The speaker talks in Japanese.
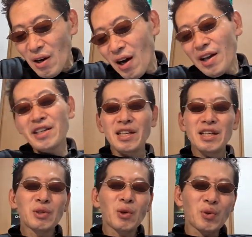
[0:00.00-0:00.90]

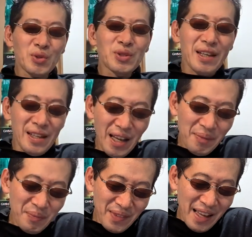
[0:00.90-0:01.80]
ハイヒールを脱いで
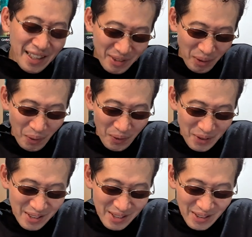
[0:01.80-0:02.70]
ね、なんと、
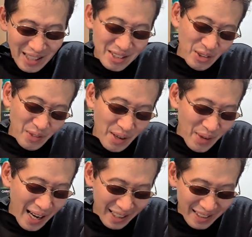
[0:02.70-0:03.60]
素足のま
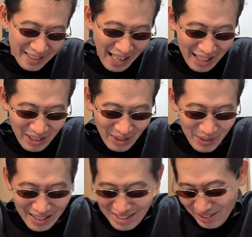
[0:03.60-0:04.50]
ま、
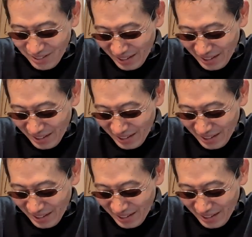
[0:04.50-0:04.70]
レッグプレスを